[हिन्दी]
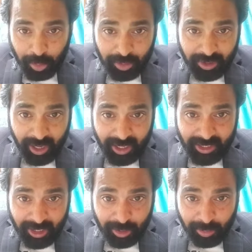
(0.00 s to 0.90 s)
कुंद
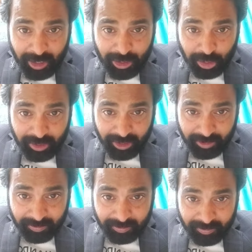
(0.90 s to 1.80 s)
अजय कुमार चौधरी
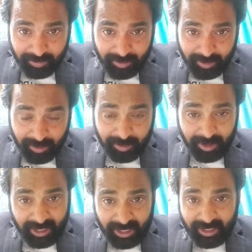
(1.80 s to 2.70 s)

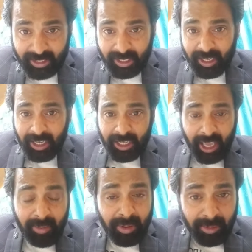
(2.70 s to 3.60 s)
वर्सेस
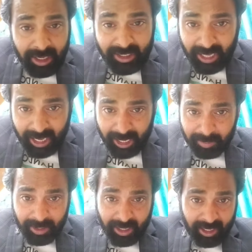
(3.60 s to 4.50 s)
के बी मिल्स
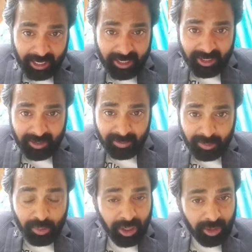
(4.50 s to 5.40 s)
एलएलपी का केस
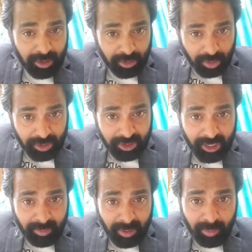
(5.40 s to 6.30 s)

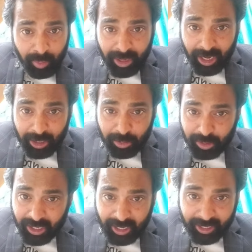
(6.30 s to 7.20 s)
2023 में बॉम्बे हाईकोर्ट
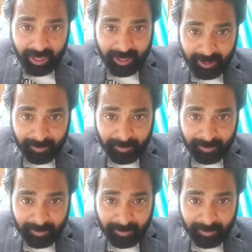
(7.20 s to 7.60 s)
के आगे आया